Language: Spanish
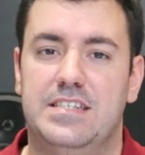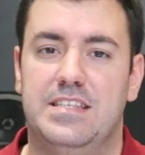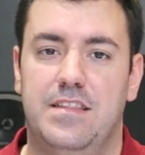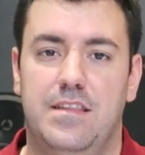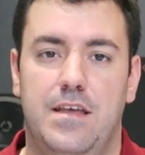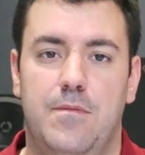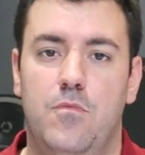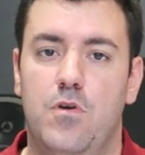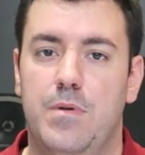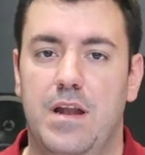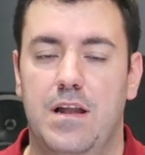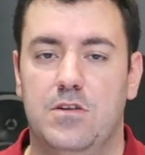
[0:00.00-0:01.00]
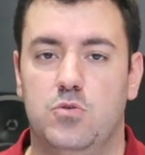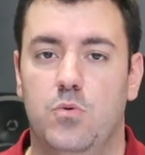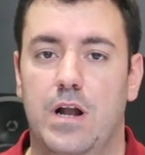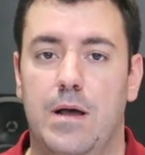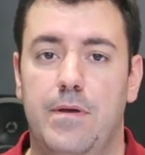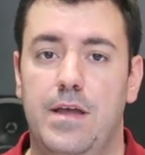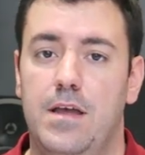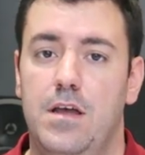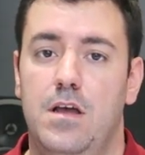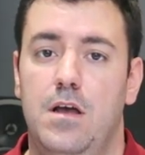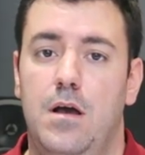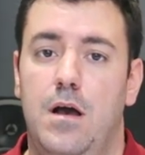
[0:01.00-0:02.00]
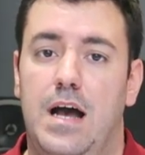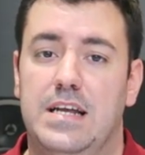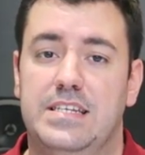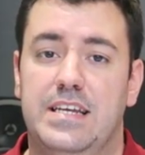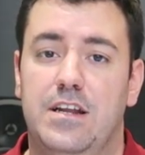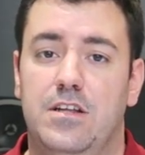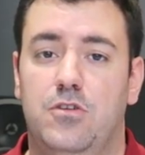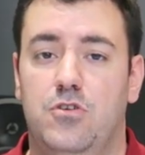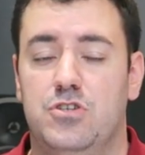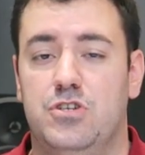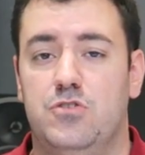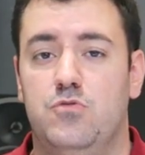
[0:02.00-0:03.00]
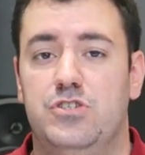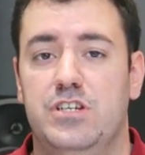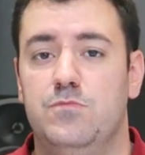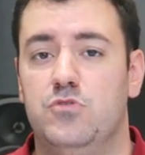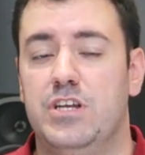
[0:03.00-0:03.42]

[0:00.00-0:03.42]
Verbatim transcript: y se extiende muy bien en el subgrave. Así que de todos los que escuchéis